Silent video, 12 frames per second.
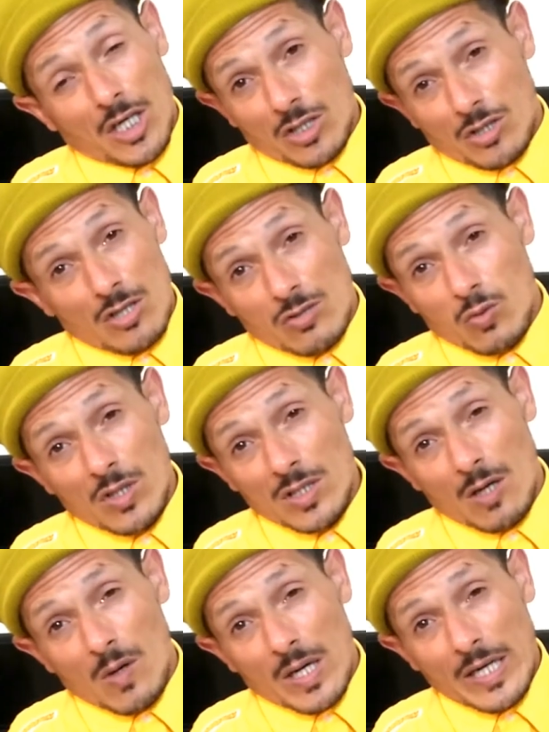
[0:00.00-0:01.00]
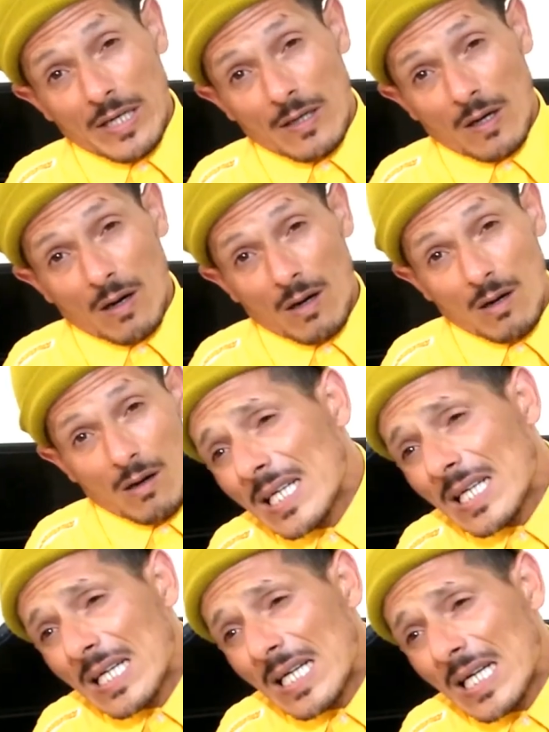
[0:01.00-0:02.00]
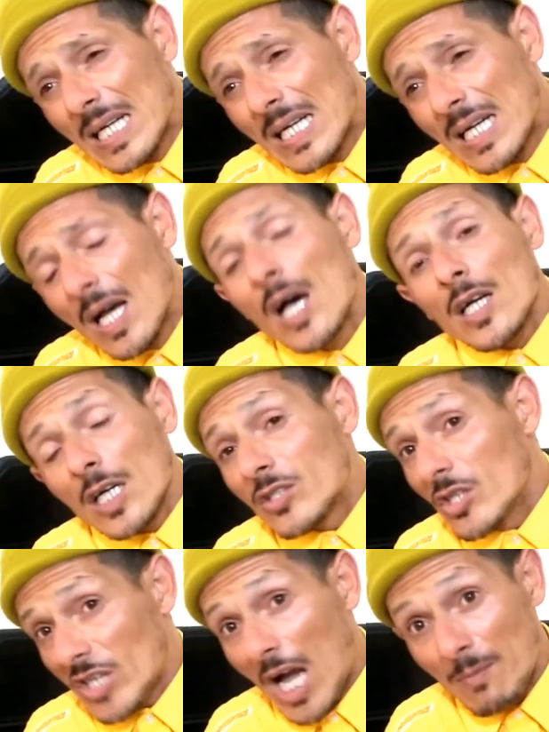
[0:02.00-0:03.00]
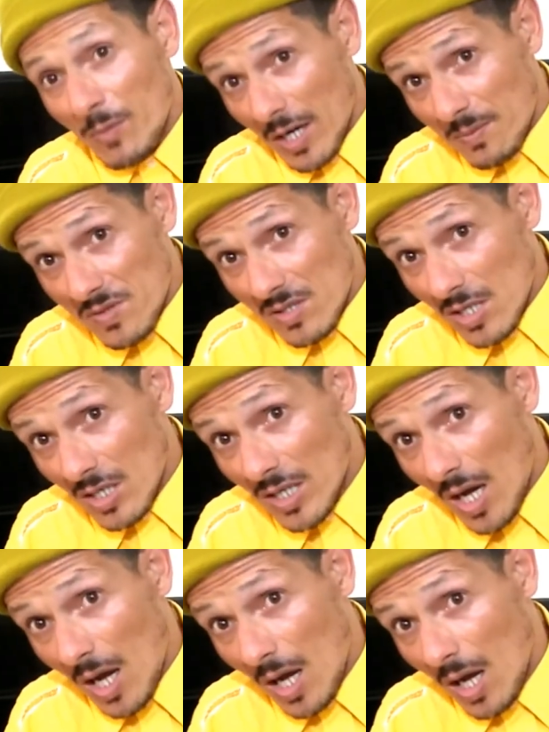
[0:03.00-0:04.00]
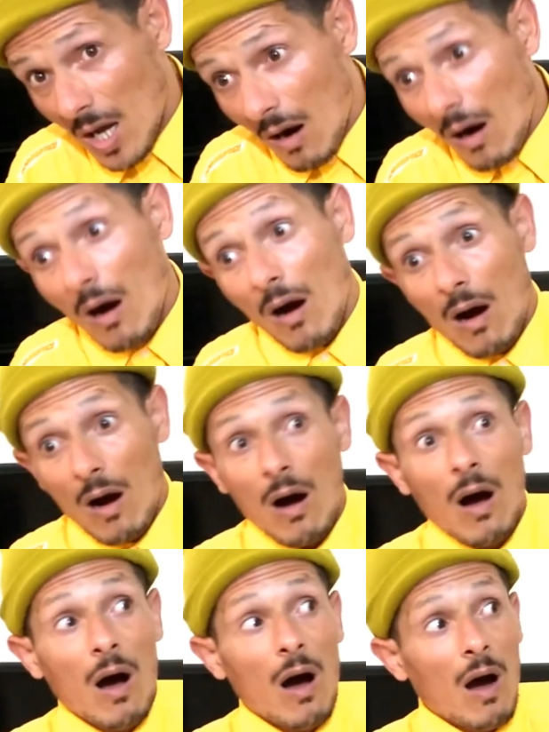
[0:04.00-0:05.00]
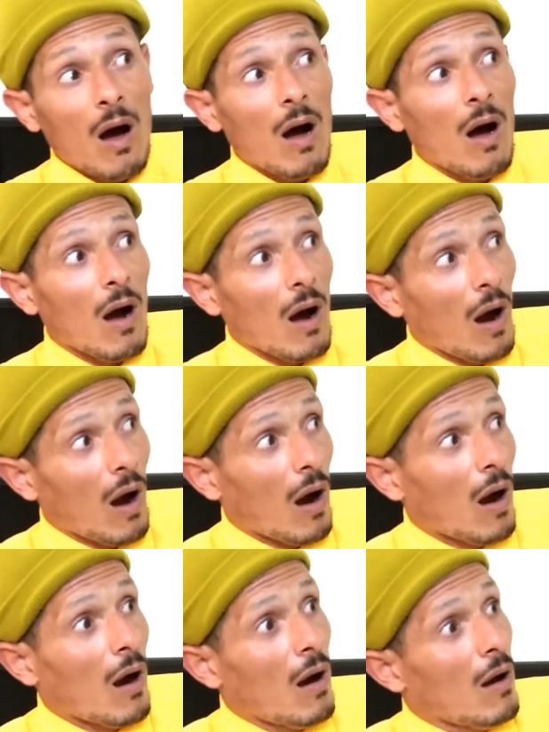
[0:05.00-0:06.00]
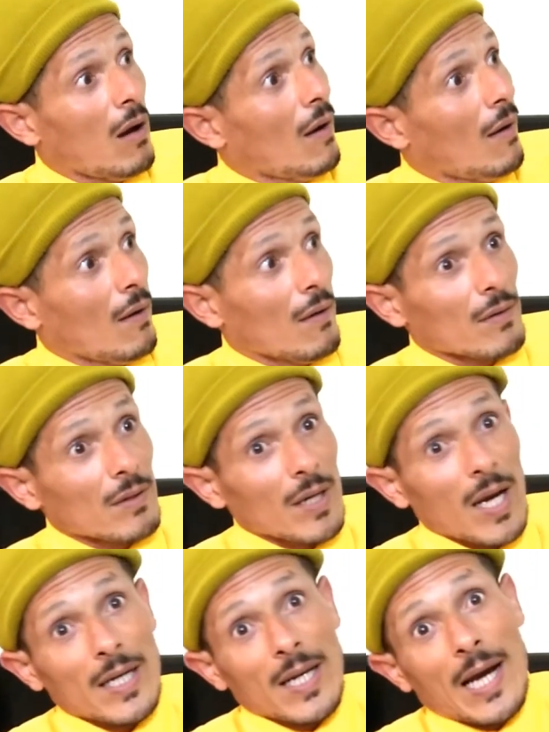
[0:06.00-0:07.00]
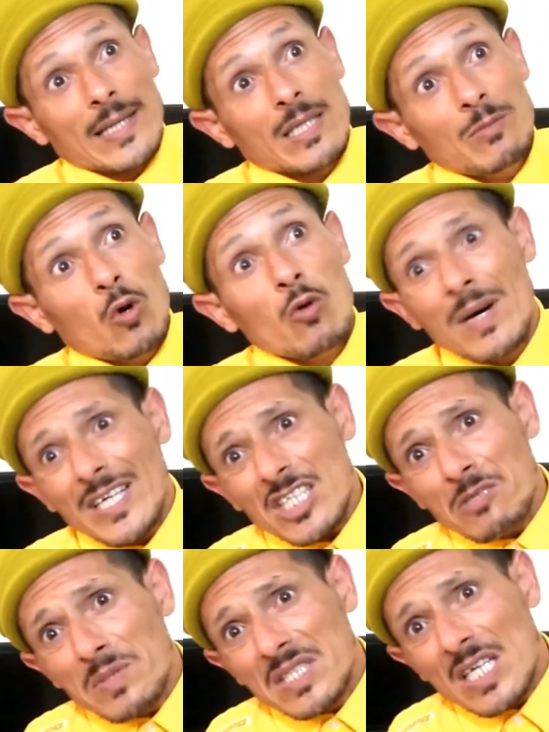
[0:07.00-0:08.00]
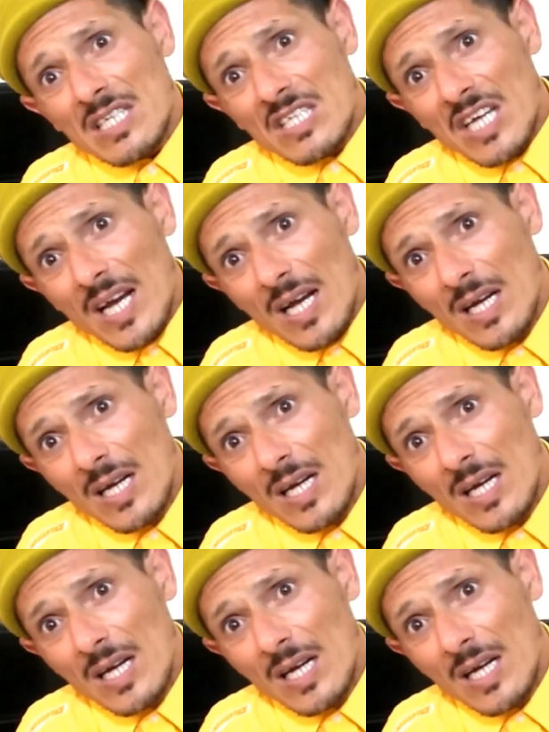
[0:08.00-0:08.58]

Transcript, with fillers: كنتي زوينه واقيله كنتي تحمقي بالزينه اه والله العظيم ومالك تبدلتي اه